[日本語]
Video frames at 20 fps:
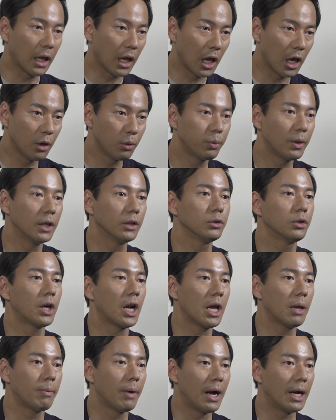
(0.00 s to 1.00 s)
F1
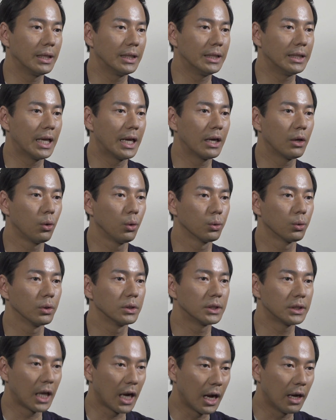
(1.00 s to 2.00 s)
ドライバーになろうと
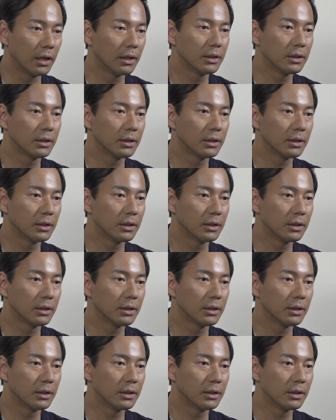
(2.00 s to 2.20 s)
したら